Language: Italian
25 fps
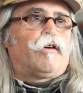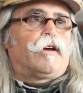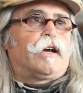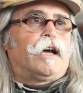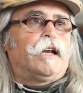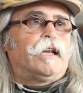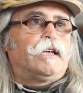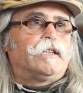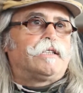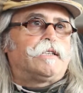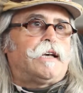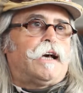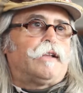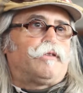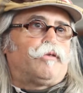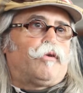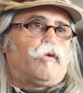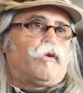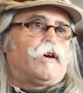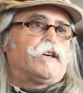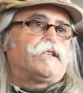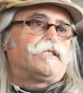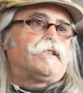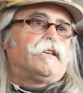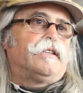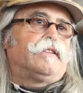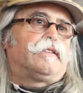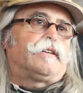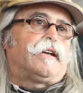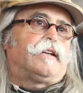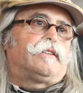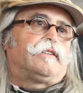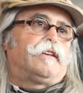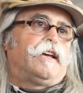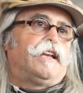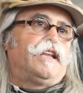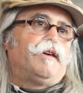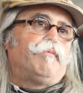organizzato questi
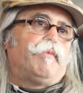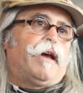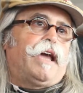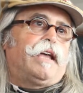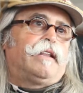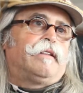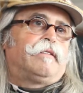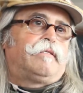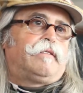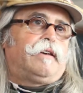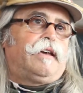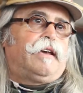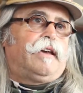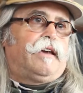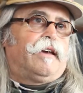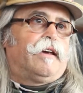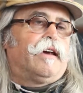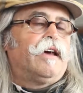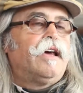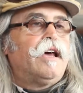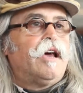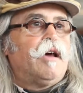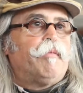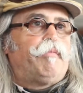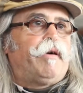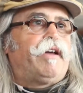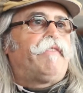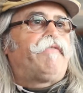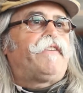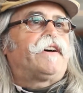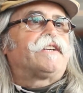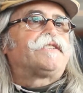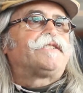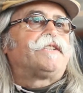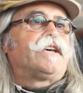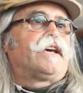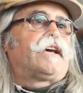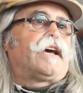intrattenimenti per
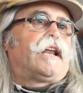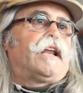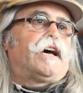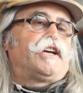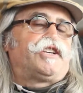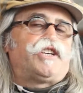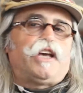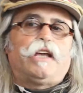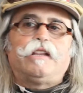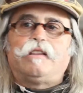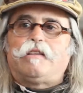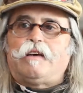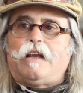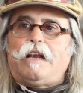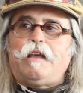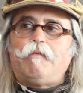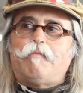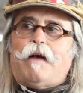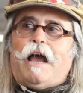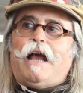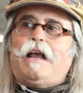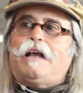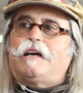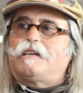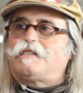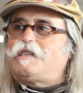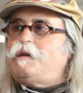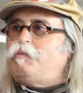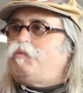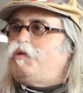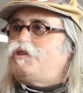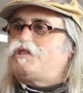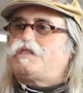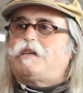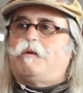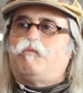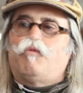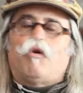far sì che la gente rimanga, si
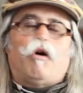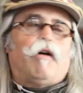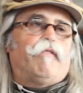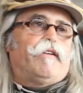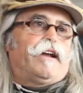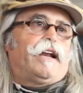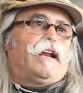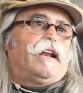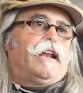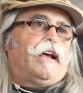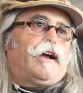possa muovere